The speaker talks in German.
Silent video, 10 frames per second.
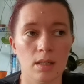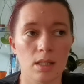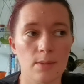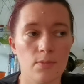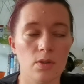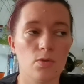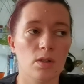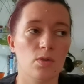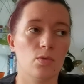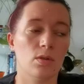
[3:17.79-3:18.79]

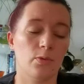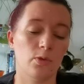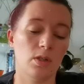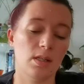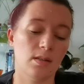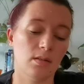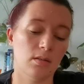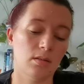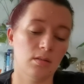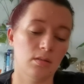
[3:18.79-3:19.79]
Lebenssituation oder für diese
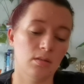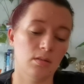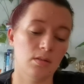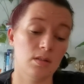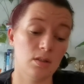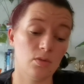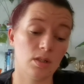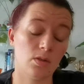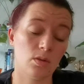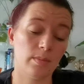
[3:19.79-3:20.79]
äh, äh
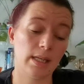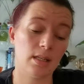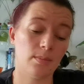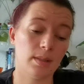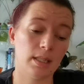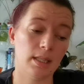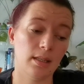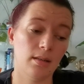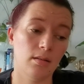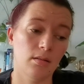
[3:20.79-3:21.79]
Situation im
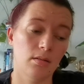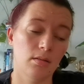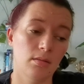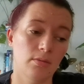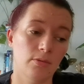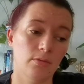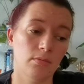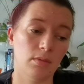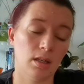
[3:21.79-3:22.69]
Allgemeinen äh,